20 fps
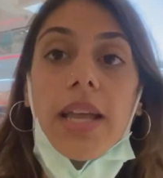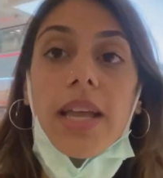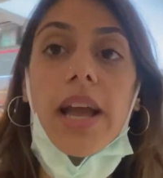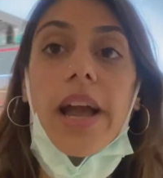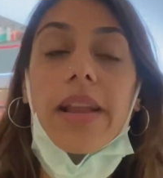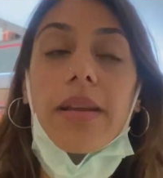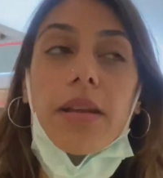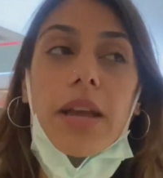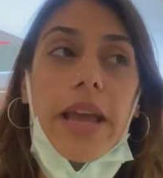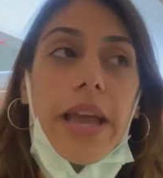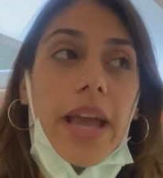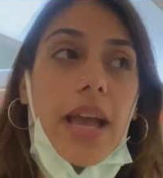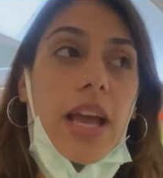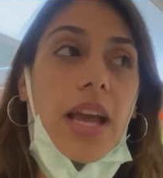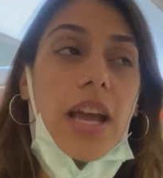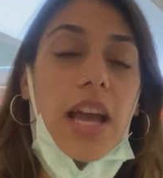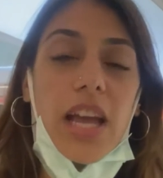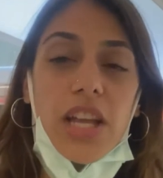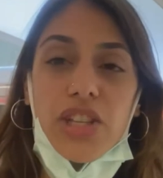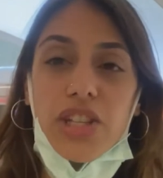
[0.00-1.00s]
Yani
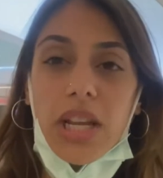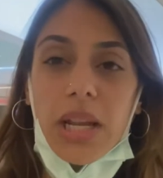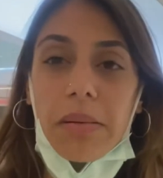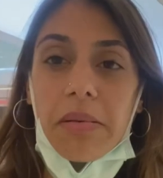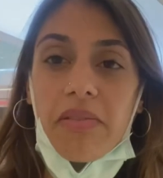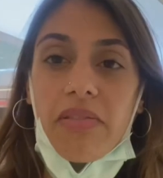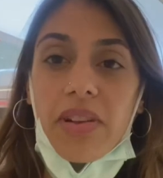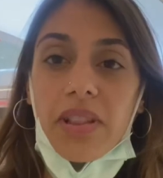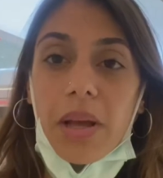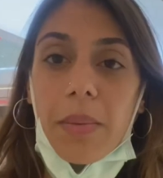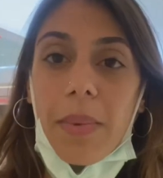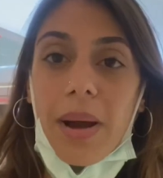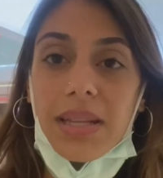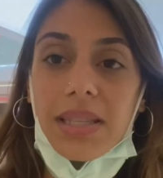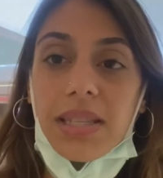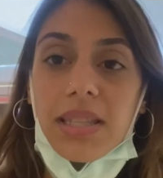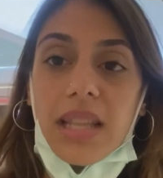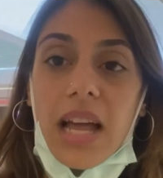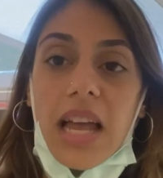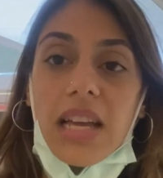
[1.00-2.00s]
e, H&M'e falan
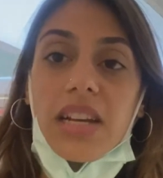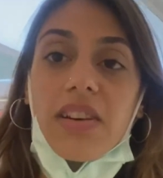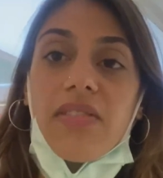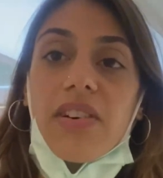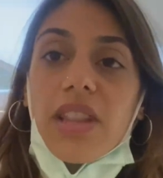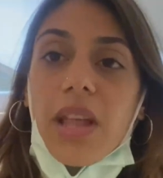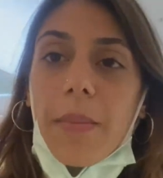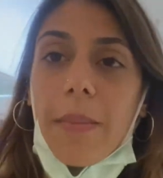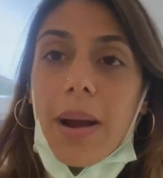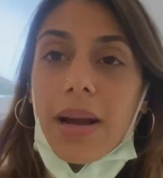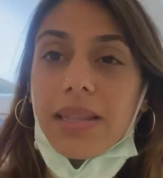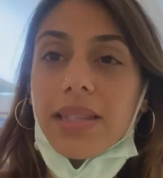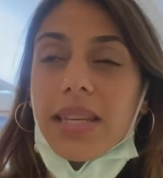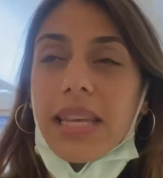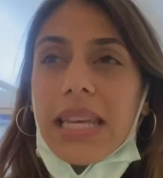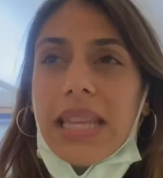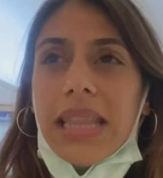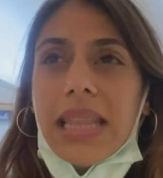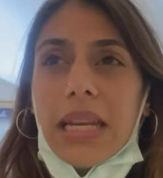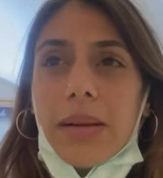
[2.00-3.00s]
baktık, Nike'a falan baktık
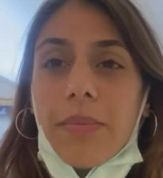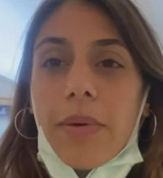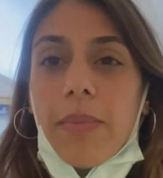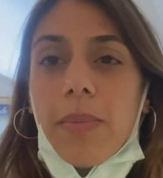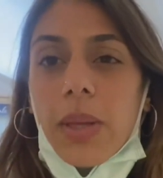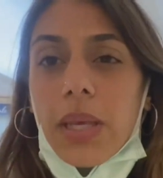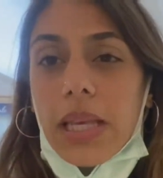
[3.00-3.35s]
İndirime mi,